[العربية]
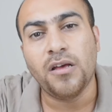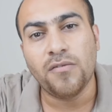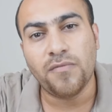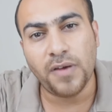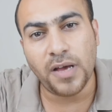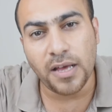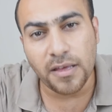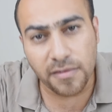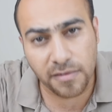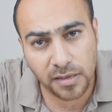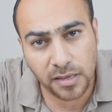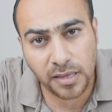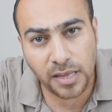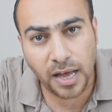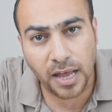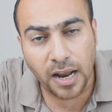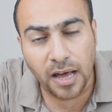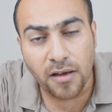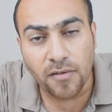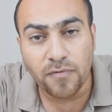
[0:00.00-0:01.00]
ف
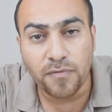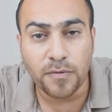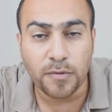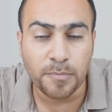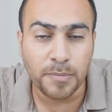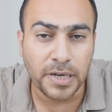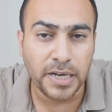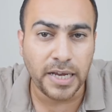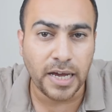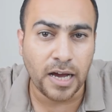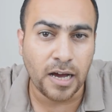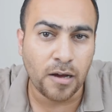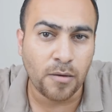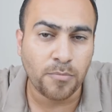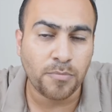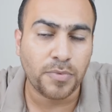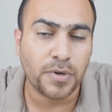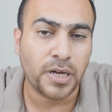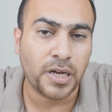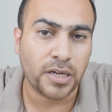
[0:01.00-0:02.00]
6000 ملي
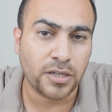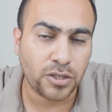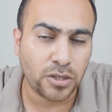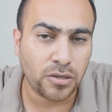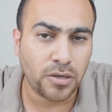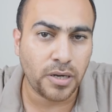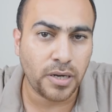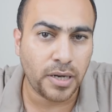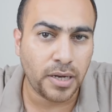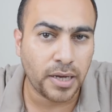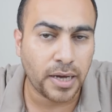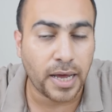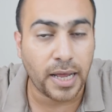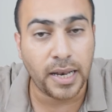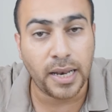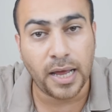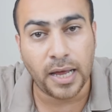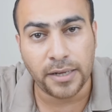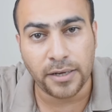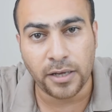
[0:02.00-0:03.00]
امب آه، شنو اللي
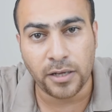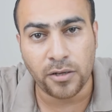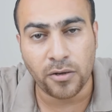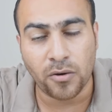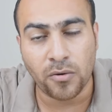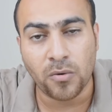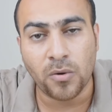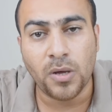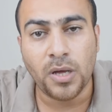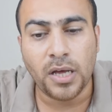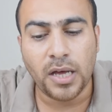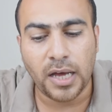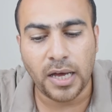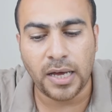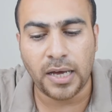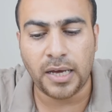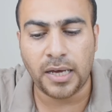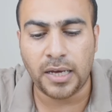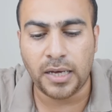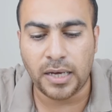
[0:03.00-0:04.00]
خلاني انه
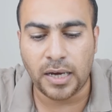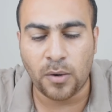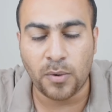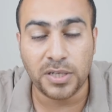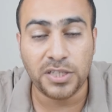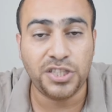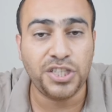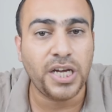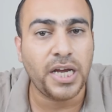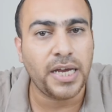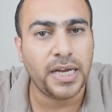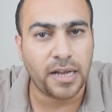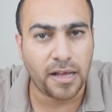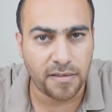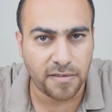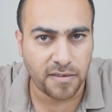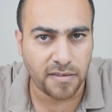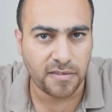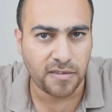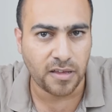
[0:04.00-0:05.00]
آه، اوجهها الى
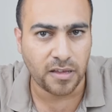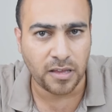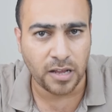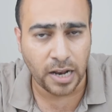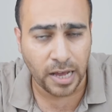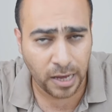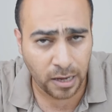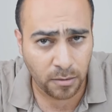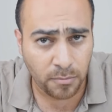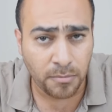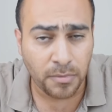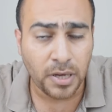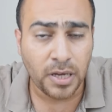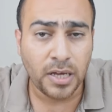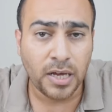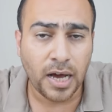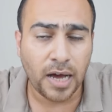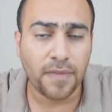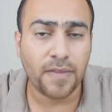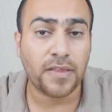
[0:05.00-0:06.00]
سلسله الام
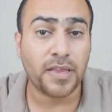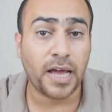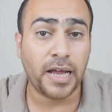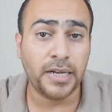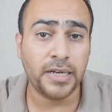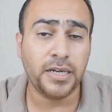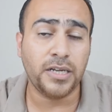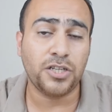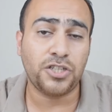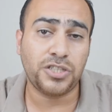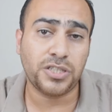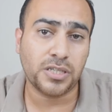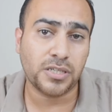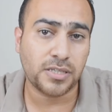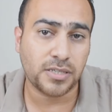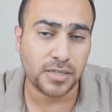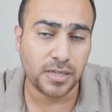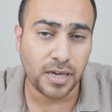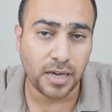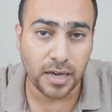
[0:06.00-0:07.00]
هذا تحليلي
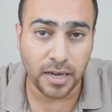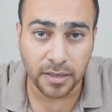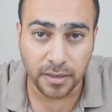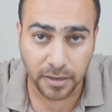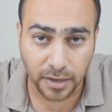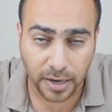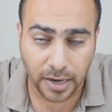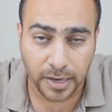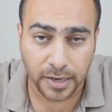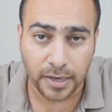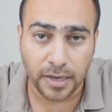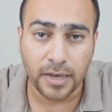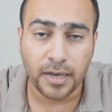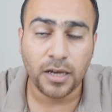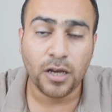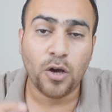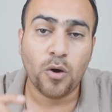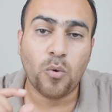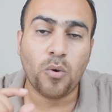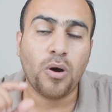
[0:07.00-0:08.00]
الشخصي التقني
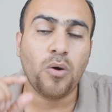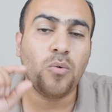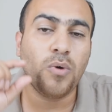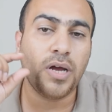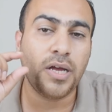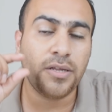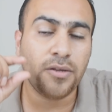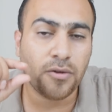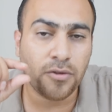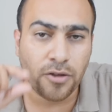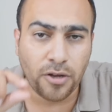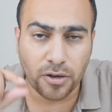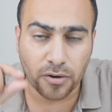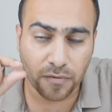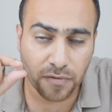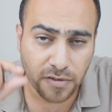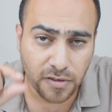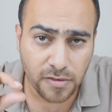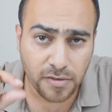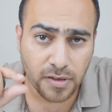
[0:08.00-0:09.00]
وهو انه نعرف
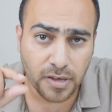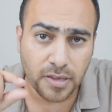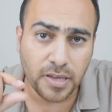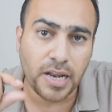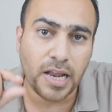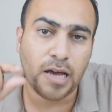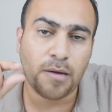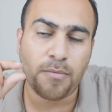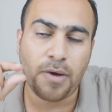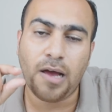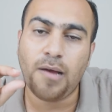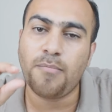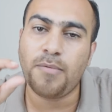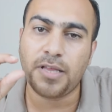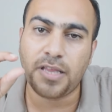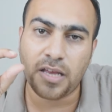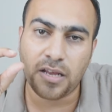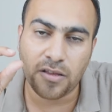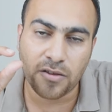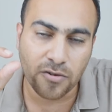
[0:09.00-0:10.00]
سلسله الام عامه
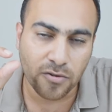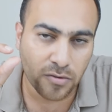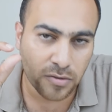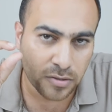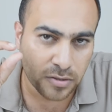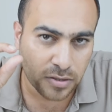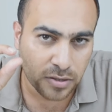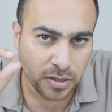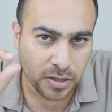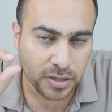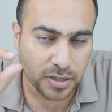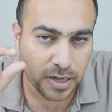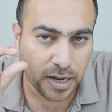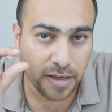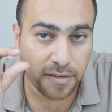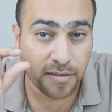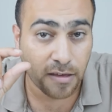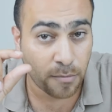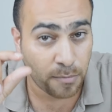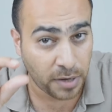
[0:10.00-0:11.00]
تكون سلسله
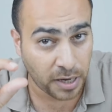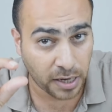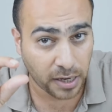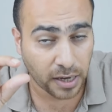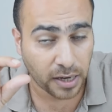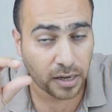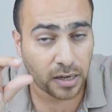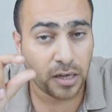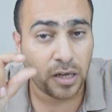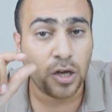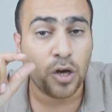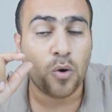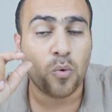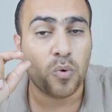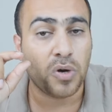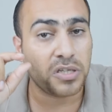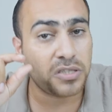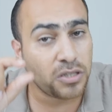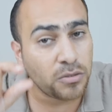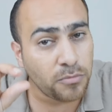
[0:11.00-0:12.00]
سميكه
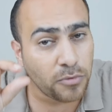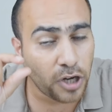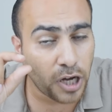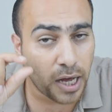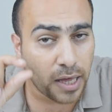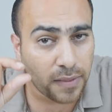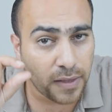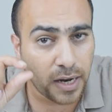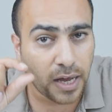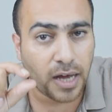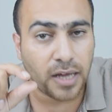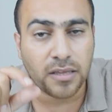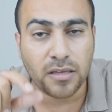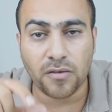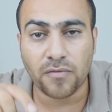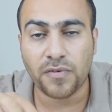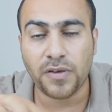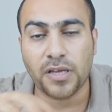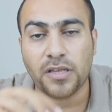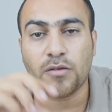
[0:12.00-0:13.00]
وسمك هذا
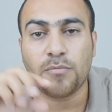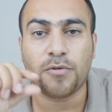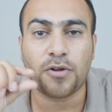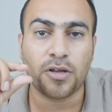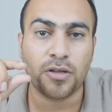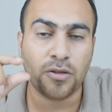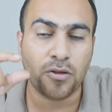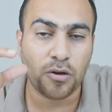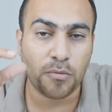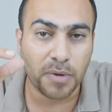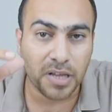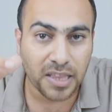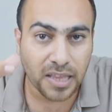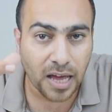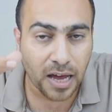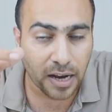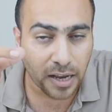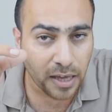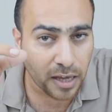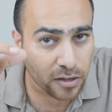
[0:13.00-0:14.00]
الهاتف يعتبر انه
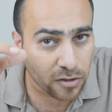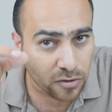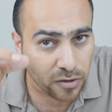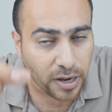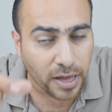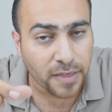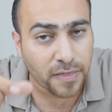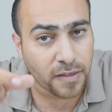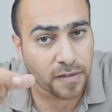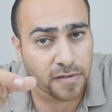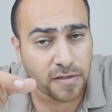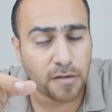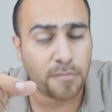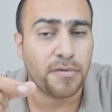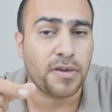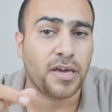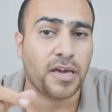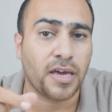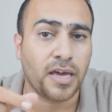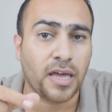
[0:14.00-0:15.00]
البطاريه تكون ايضا
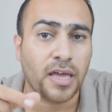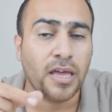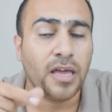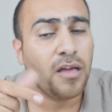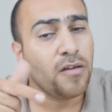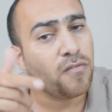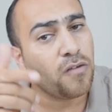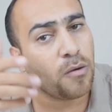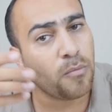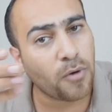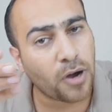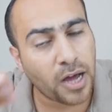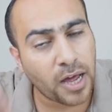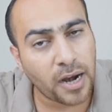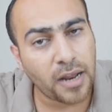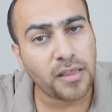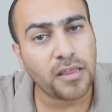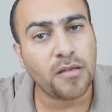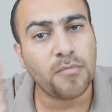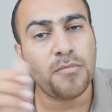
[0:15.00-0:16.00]
سميكه
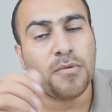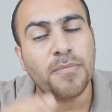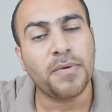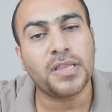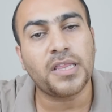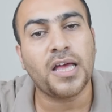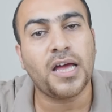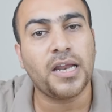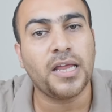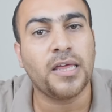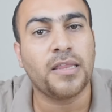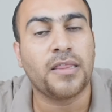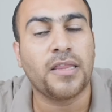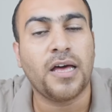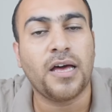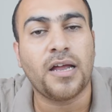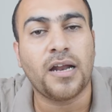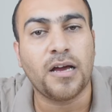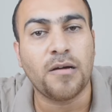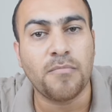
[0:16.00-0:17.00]
فمقارنه بالبطاريه
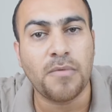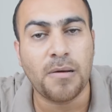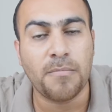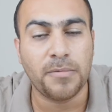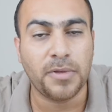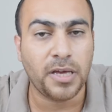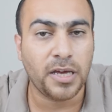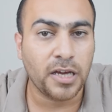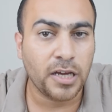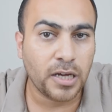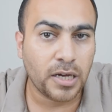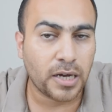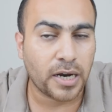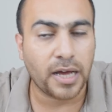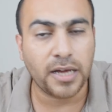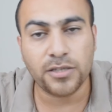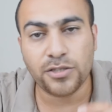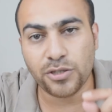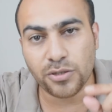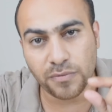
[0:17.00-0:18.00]
الظاهره امامنا
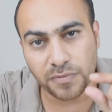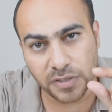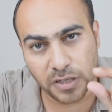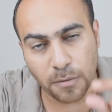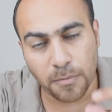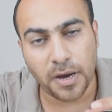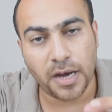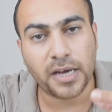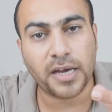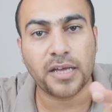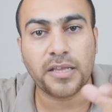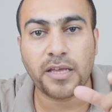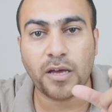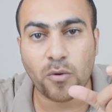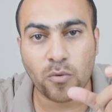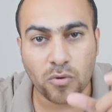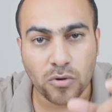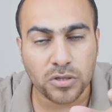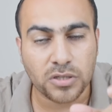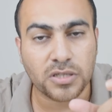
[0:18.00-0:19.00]
راح نشوف سماكتها
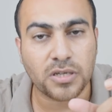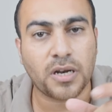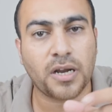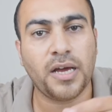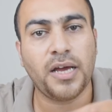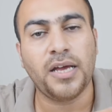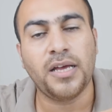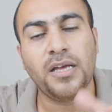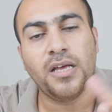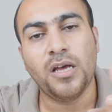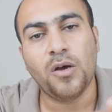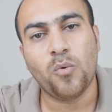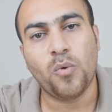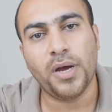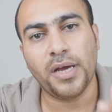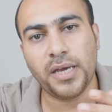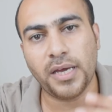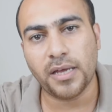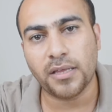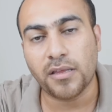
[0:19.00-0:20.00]
وقصرها
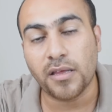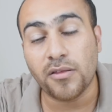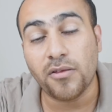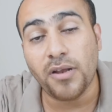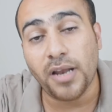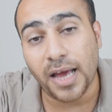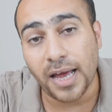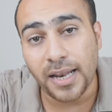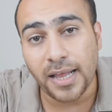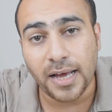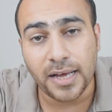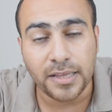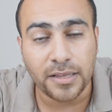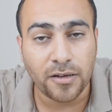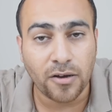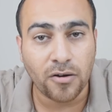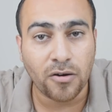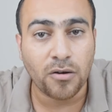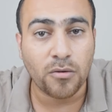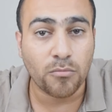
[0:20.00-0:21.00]
وهي تدل على
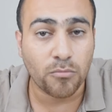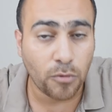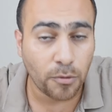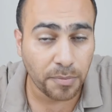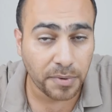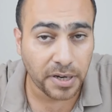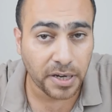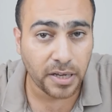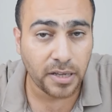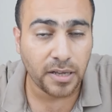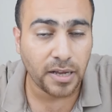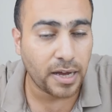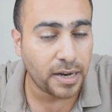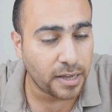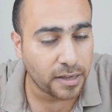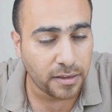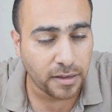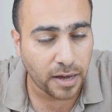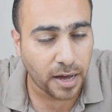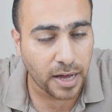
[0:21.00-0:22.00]
انه ممكن على
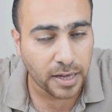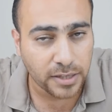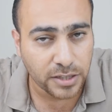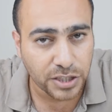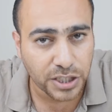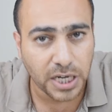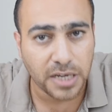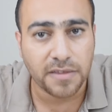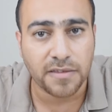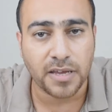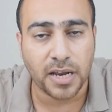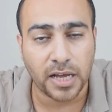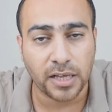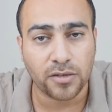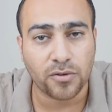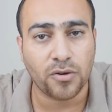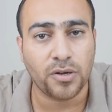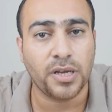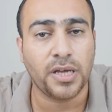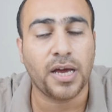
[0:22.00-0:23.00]
اعتقادي الشخصي راح
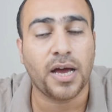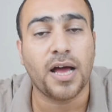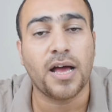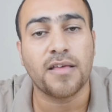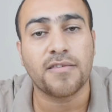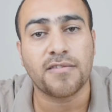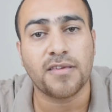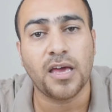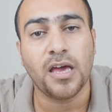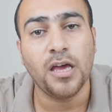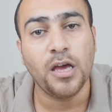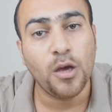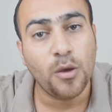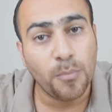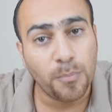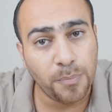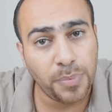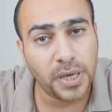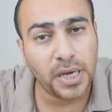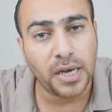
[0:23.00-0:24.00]
تكون هي خاصه
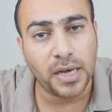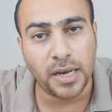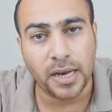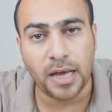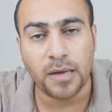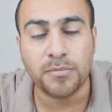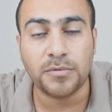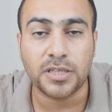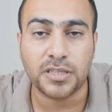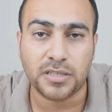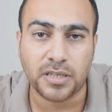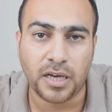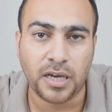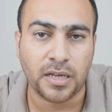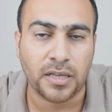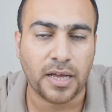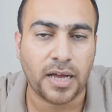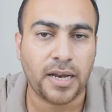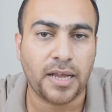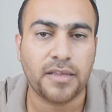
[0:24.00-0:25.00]
بالام
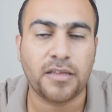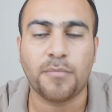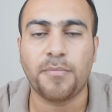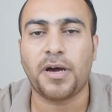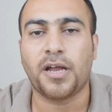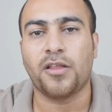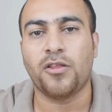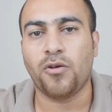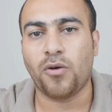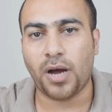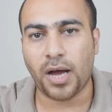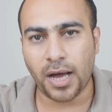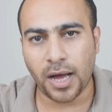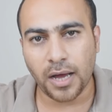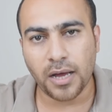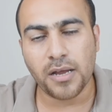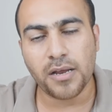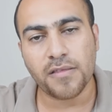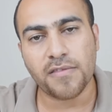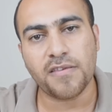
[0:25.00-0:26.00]
90 على اعتبار انه
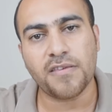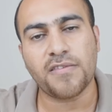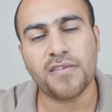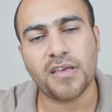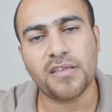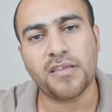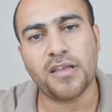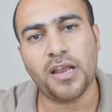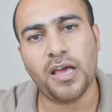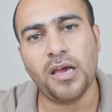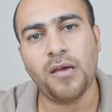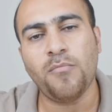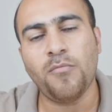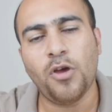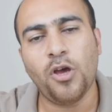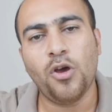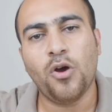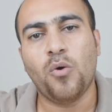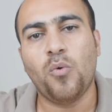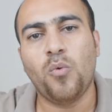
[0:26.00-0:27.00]
اخر سلسله الام
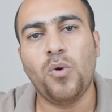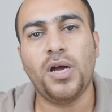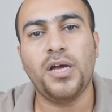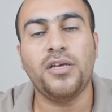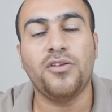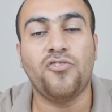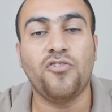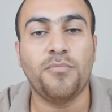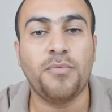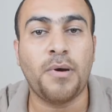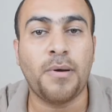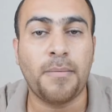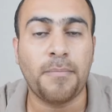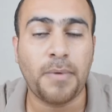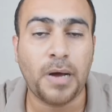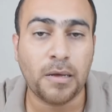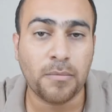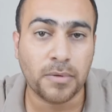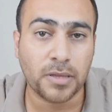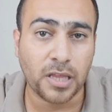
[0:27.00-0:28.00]
ويجيب مع
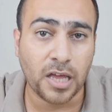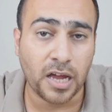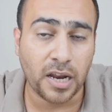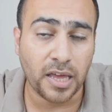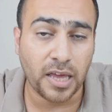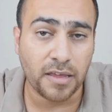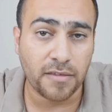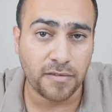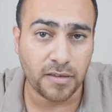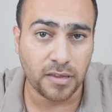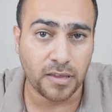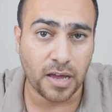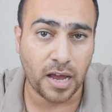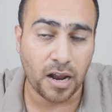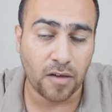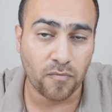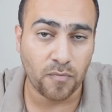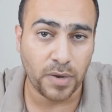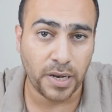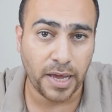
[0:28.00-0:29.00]
بعض بطاريه
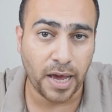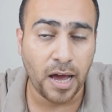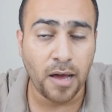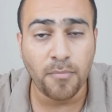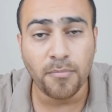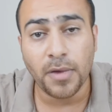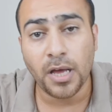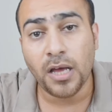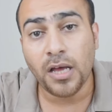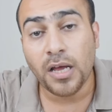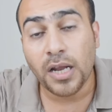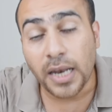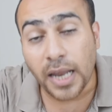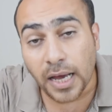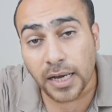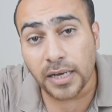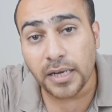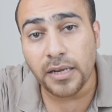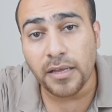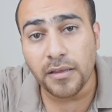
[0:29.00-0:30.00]
6000 ملي ام
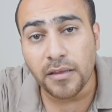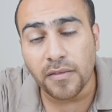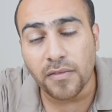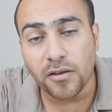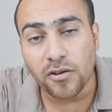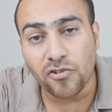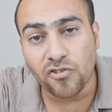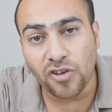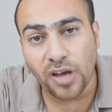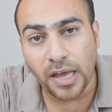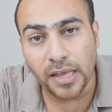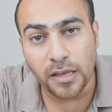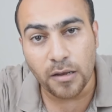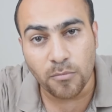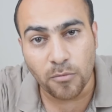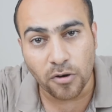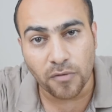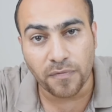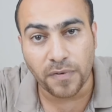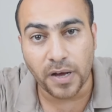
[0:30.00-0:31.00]
لكن ننتظر الشحن
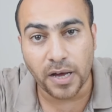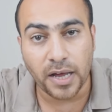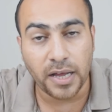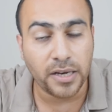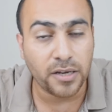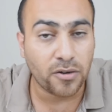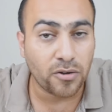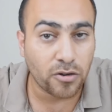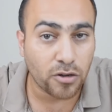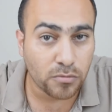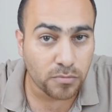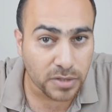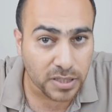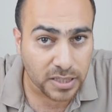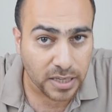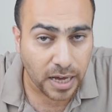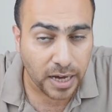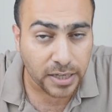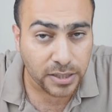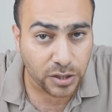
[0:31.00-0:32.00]
المرفق هل يكون
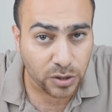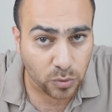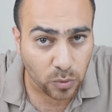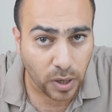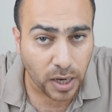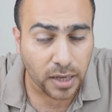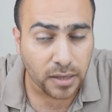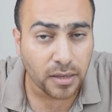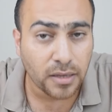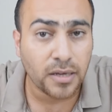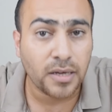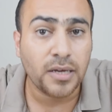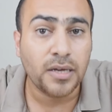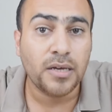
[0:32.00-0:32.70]
15 واط